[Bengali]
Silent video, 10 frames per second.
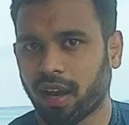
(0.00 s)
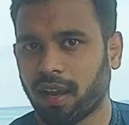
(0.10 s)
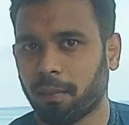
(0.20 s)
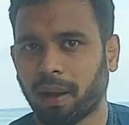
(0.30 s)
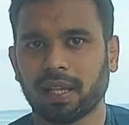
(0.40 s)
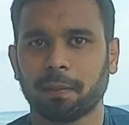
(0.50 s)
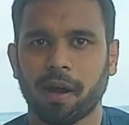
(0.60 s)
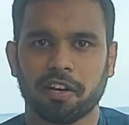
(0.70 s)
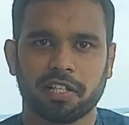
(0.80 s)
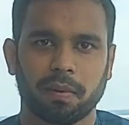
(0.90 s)
এই মালদ্বীপে
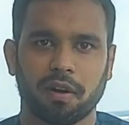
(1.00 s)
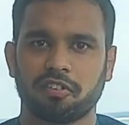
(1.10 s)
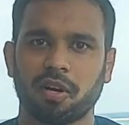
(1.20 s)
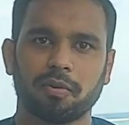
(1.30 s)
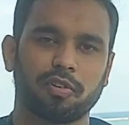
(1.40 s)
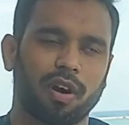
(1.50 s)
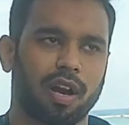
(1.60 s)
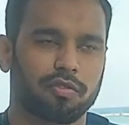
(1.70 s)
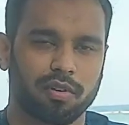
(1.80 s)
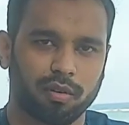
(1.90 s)
আসতে পারেন সেই বিষয়ে
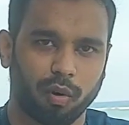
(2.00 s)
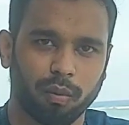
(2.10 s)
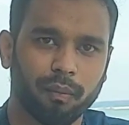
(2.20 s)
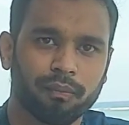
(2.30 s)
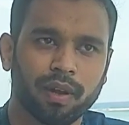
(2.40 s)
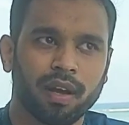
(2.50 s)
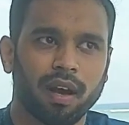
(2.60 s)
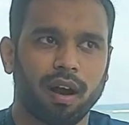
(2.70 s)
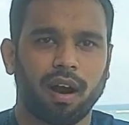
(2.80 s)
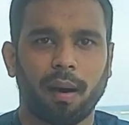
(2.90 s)
আলোচনা করব
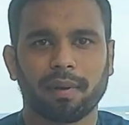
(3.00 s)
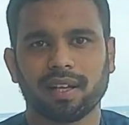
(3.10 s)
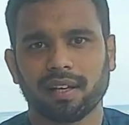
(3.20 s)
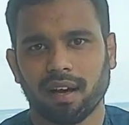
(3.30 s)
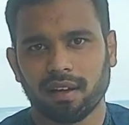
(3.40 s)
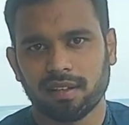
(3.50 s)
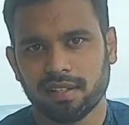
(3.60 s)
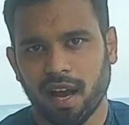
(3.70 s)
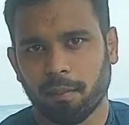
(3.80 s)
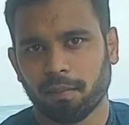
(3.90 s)
আমাদের
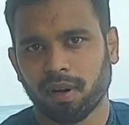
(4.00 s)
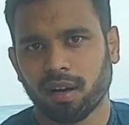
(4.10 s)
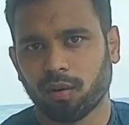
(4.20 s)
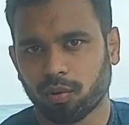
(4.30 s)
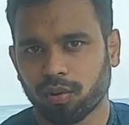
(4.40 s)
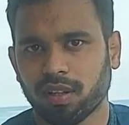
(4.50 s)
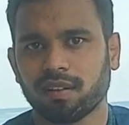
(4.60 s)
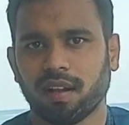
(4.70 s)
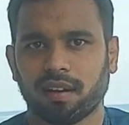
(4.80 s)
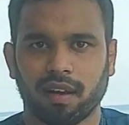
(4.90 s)
আমরা গত তিন
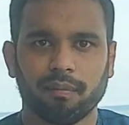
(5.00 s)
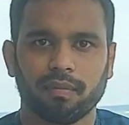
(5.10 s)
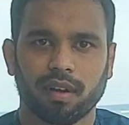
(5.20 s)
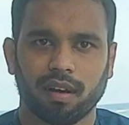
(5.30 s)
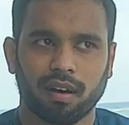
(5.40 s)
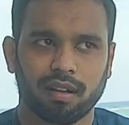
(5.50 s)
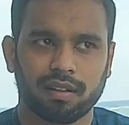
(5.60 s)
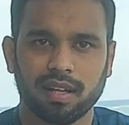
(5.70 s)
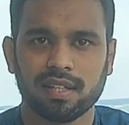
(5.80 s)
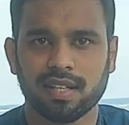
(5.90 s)
তারিখে
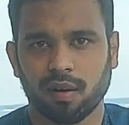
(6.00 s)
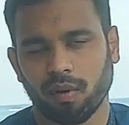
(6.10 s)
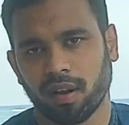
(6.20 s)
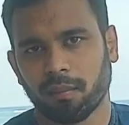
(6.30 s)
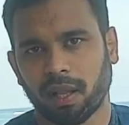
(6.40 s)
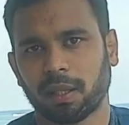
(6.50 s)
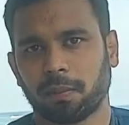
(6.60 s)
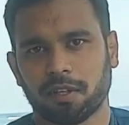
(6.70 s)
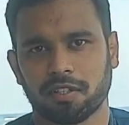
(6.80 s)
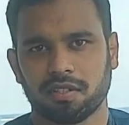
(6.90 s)
তিন জানুয়ারি
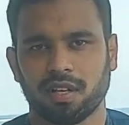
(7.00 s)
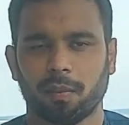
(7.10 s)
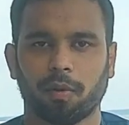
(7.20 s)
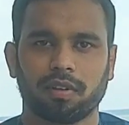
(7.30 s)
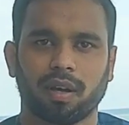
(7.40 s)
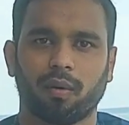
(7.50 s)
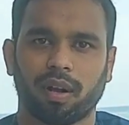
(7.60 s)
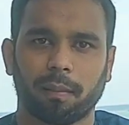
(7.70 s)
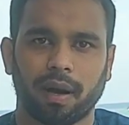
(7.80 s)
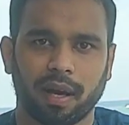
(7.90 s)
মালদ্বীপে এসেছি এরপর থেকে
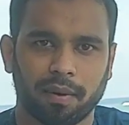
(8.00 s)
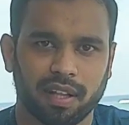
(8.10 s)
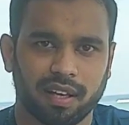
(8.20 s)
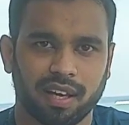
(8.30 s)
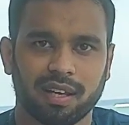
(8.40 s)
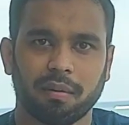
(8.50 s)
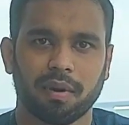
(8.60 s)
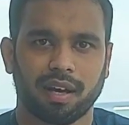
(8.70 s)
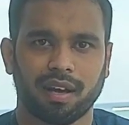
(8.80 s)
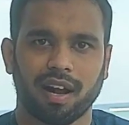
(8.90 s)
অনেক ভাই আমাদেরকে কীভাবে
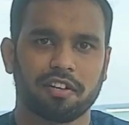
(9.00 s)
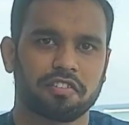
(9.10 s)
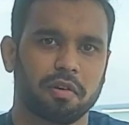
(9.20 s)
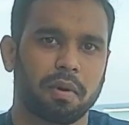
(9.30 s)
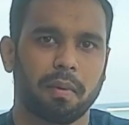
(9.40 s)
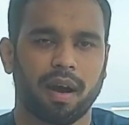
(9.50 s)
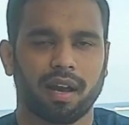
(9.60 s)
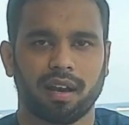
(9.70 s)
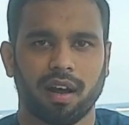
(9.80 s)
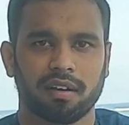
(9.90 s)
এখানে আসতে হবে বা
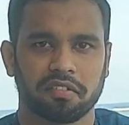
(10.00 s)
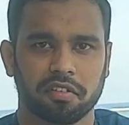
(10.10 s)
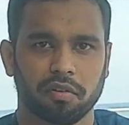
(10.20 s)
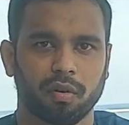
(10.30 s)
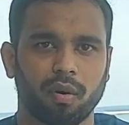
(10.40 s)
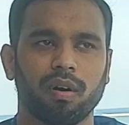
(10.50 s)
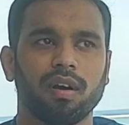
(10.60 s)
এখানে আসার জন্য